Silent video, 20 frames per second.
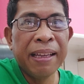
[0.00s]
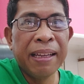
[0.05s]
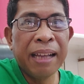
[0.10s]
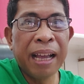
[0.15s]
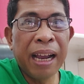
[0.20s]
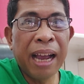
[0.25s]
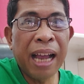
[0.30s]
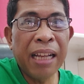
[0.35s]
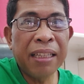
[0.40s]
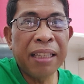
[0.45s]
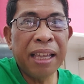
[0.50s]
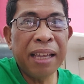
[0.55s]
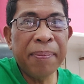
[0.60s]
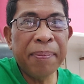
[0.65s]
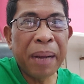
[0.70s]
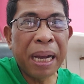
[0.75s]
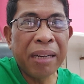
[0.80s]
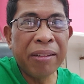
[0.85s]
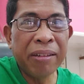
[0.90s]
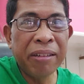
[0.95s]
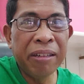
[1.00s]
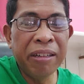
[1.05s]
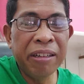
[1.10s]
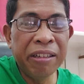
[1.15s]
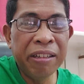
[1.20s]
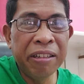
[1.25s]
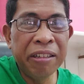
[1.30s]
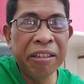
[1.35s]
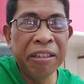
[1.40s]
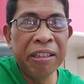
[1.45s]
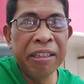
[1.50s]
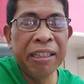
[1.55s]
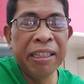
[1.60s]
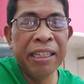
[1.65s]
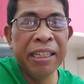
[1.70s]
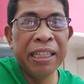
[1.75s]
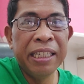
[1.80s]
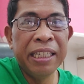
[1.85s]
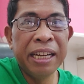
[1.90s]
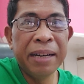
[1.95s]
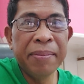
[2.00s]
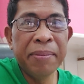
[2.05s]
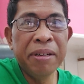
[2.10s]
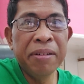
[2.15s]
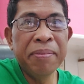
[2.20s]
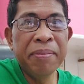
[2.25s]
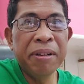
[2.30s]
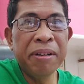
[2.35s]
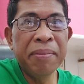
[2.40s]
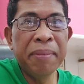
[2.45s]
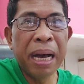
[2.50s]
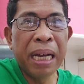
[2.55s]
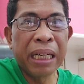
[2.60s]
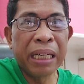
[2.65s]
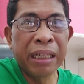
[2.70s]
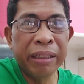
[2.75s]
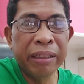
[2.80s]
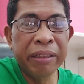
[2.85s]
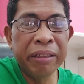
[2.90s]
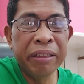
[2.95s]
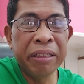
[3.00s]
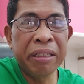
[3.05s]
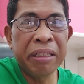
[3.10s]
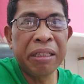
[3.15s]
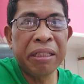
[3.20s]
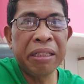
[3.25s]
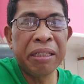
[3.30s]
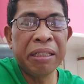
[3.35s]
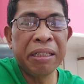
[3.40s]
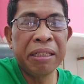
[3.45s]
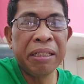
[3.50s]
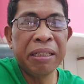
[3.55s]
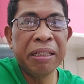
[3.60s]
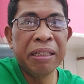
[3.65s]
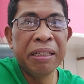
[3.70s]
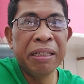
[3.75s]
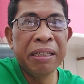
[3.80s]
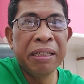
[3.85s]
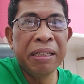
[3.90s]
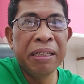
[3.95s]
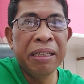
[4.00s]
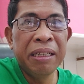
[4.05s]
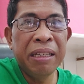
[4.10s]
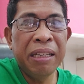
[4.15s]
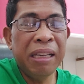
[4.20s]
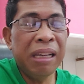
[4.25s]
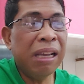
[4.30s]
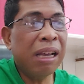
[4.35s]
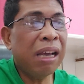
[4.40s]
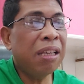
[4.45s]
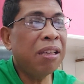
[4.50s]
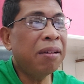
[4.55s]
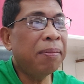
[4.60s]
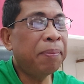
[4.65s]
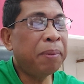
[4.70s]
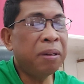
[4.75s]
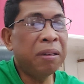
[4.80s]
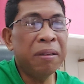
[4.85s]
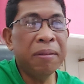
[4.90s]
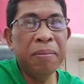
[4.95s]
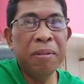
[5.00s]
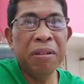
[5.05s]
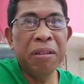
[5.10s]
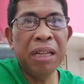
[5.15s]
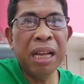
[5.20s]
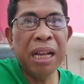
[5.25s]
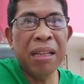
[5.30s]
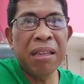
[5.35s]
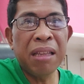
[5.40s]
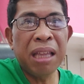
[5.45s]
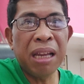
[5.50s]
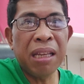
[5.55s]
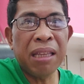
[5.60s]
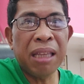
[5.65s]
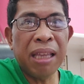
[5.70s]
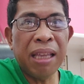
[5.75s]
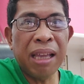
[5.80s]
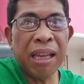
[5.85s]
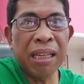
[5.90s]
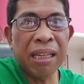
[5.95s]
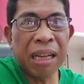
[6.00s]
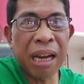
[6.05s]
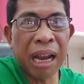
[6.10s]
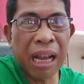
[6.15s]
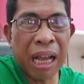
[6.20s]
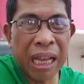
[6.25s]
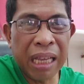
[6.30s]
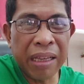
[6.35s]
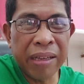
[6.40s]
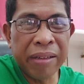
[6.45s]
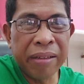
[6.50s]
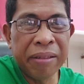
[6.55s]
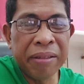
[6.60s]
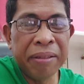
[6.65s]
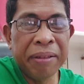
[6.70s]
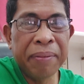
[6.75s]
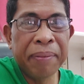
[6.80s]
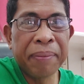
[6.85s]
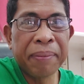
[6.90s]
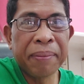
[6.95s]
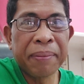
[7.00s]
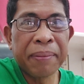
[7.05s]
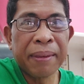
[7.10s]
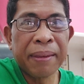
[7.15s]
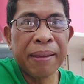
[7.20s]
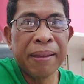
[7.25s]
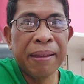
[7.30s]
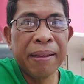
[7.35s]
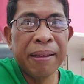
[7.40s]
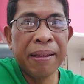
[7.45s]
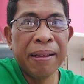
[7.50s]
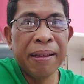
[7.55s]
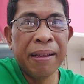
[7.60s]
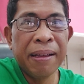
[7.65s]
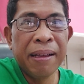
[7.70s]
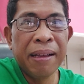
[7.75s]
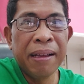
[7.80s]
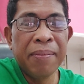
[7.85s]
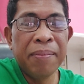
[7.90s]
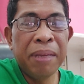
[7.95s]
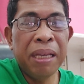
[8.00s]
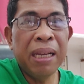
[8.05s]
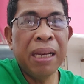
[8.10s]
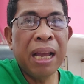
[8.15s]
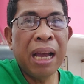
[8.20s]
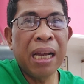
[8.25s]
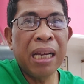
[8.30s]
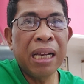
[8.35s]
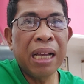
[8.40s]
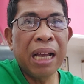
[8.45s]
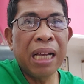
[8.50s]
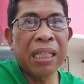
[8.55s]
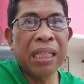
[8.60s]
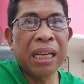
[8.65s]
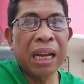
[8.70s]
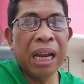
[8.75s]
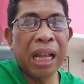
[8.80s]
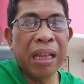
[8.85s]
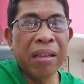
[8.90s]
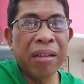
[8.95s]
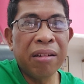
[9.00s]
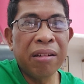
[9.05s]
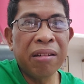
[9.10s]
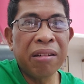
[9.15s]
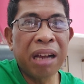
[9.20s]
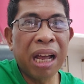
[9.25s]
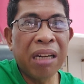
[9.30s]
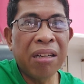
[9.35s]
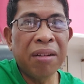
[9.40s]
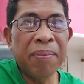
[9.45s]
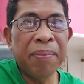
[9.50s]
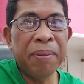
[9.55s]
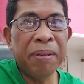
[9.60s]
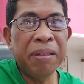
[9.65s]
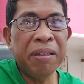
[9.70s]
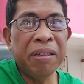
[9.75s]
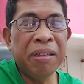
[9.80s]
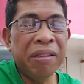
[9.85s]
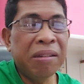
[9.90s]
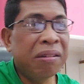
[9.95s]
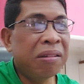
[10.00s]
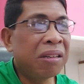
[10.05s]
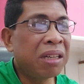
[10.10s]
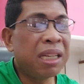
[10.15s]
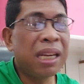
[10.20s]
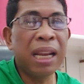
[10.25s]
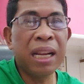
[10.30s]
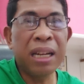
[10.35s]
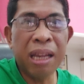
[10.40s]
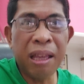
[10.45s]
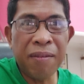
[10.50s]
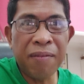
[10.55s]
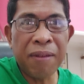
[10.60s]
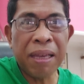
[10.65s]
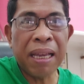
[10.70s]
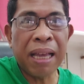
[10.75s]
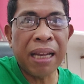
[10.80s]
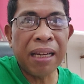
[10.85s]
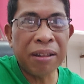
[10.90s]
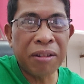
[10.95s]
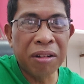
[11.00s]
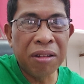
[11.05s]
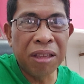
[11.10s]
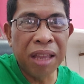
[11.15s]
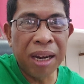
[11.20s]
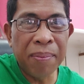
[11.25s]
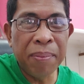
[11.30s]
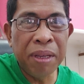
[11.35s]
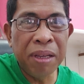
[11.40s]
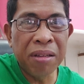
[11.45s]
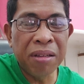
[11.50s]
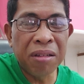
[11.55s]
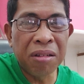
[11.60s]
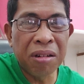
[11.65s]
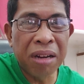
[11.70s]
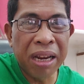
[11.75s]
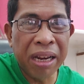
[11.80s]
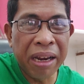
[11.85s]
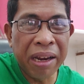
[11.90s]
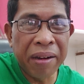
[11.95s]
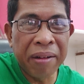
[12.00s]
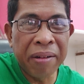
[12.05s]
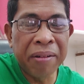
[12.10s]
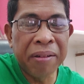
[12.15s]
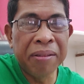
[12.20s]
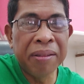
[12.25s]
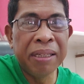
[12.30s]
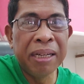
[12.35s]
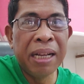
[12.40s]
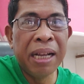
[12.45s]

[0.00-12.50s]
ng ating Pangulo na Bongbong Marcos. E kayo po, more than 30 years na kayo, bilang nga senador, ano po yung significant contribution ninyo